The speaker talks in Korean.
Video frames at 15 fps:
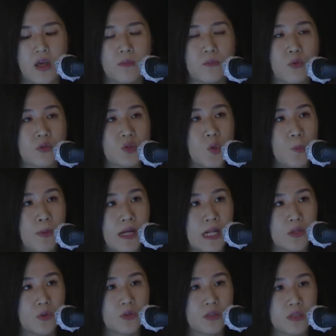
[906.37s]
뭐
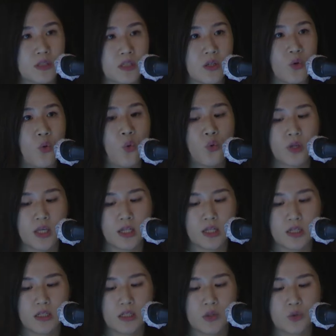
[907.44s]
소파라든지
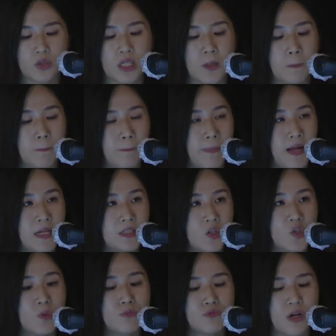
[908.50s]
공일 그리고 깃발
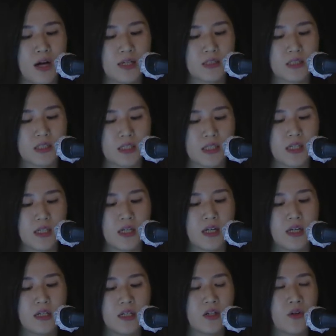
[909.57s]
선언과 같이
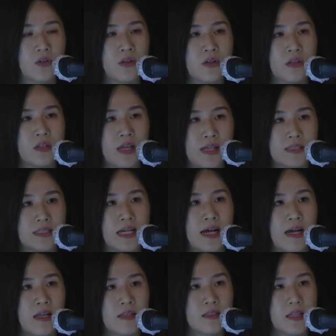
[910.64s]
이런 옌자
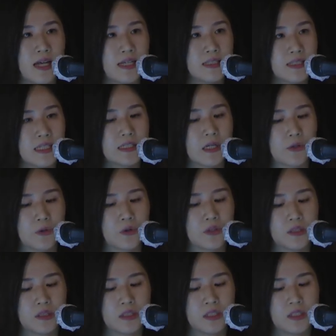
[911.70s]
한, 한자
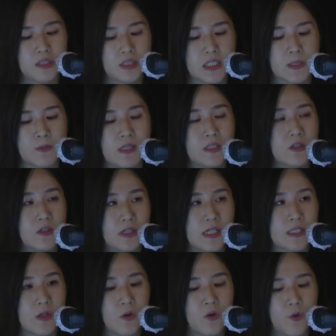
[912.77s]
단어들을 좀 해석을
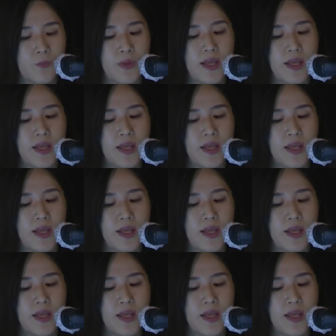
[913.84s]
해서